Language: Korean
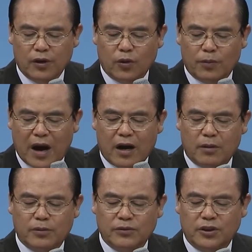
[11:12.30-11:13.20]

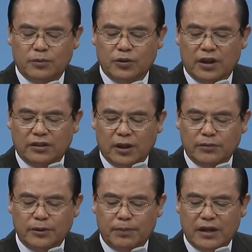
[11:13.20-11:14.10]
또마가복 15장
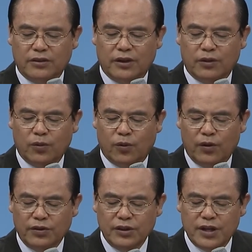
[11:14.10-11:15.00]
38절에도
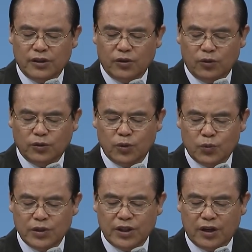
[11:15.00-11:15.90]
이에 성소
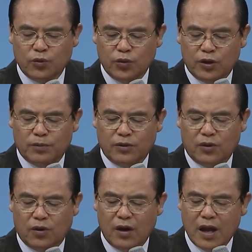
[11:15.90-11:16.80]
휘장이
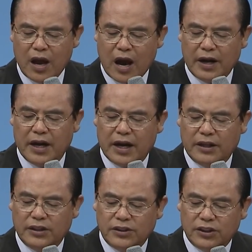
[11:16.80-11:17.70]
위로부터
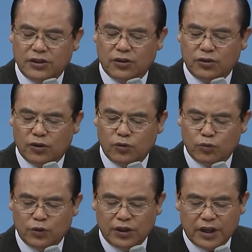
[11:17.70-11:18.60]
아래까지 찢어져
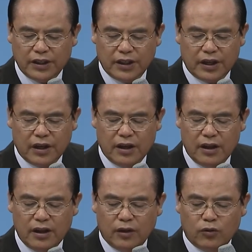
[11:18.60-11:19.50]
둘이 되니라.
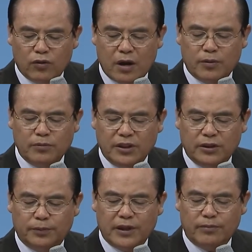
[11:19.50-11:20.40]
누가복
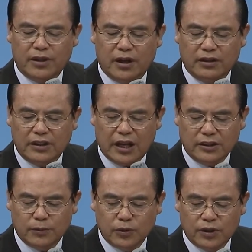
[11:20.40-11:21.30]
23장
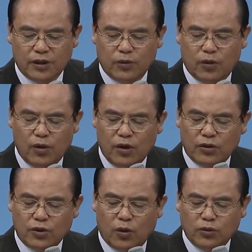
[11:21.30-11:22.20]
45절에도
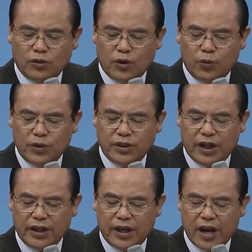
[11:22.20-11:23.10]
성소의
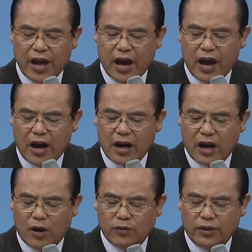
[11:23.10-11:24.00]
휘장이 한
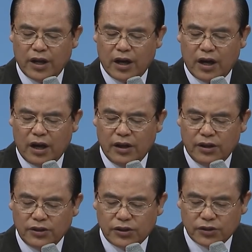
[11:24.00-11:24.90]
가운데가
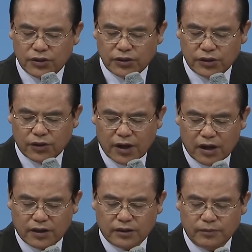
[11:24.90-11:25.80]
찢어지더라
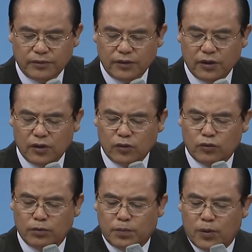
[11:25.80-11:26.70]
그랬습니다.
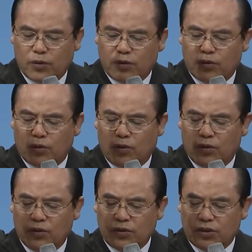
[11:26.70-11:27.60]
두 폭으로
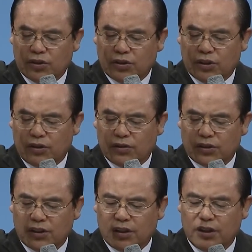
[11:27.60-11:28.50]
찢어진
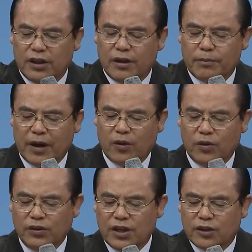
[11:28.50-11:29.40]
것이
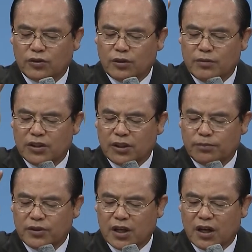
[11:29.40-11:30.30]
바로 예수님의
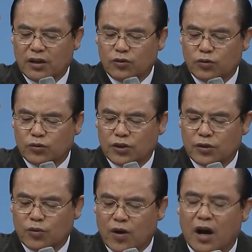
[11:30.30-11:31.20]
십자가
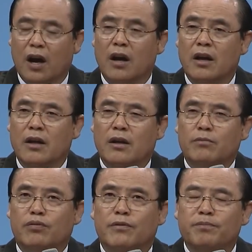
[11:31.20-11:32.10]
죽으심과
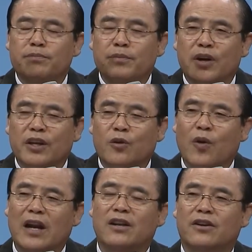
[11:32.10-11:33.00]
분명히
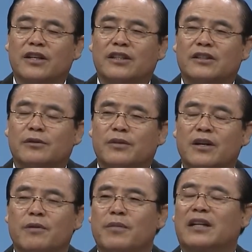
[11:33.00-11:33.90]
관련이 있음을
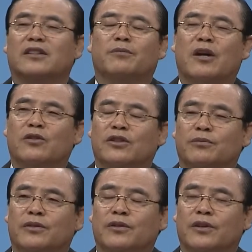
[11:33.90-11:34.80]
말씀하고
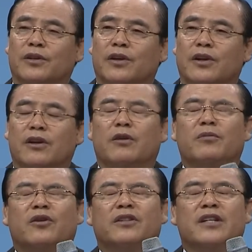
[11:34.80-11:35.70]
있습니다.
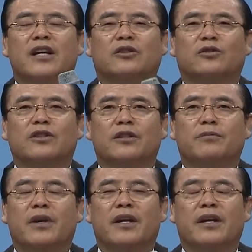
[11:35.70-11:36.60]
그러므로
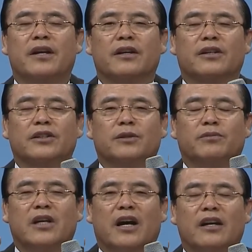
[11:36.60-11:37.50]
예수님의 그
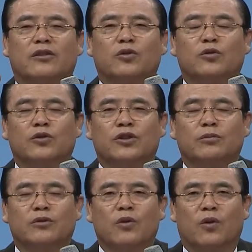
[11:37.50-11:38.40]
십자가의
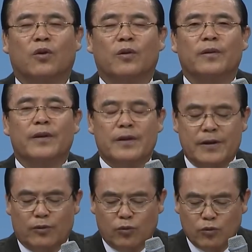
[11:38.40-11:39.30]
죽으심으로
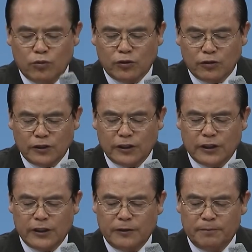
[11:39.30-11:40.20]

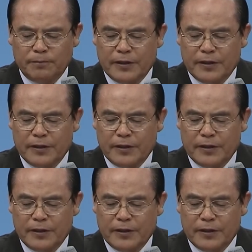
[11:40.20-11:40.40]
누구든지